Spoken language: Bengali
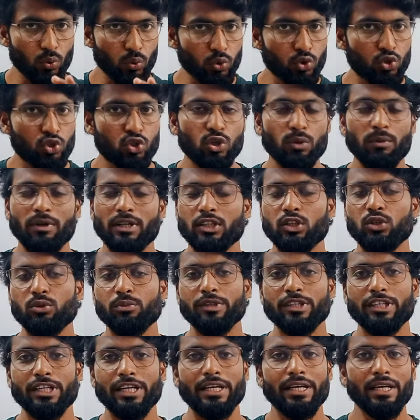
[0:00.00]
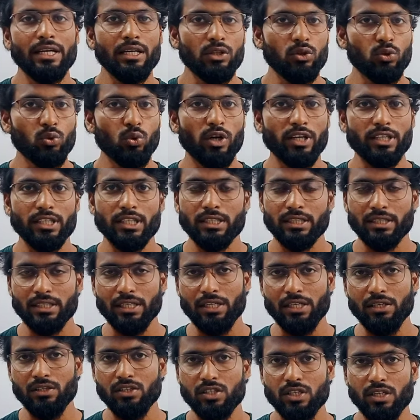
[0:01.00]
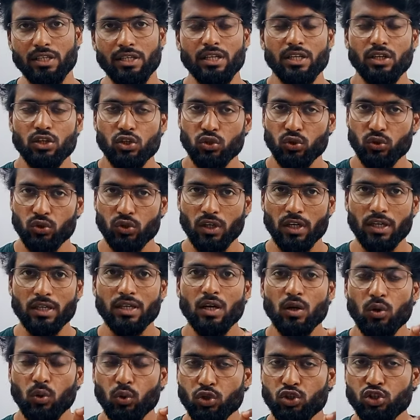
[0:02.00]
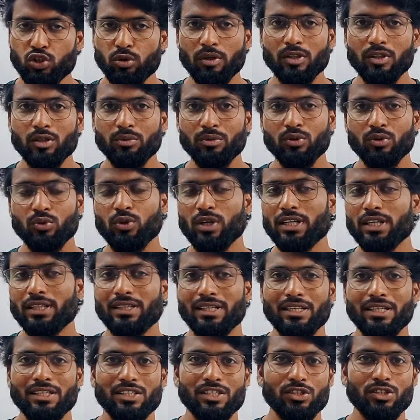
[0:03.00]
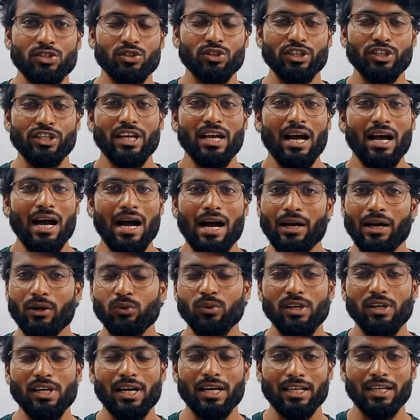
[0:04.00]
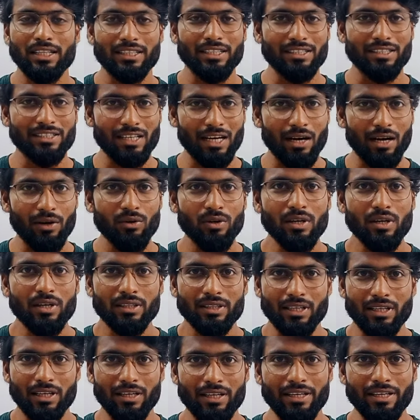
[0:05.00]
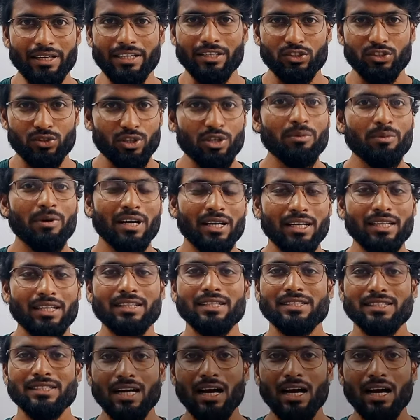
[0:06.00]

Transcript: উচ্চ মাধ্যমিকে দু হাজার তেইশে সুতরাং উচ্চ মাধ্যমিক দু হাজার তেইশে যদি আগুন লাগাতে চাও তাহলে এসই e বাংলাতে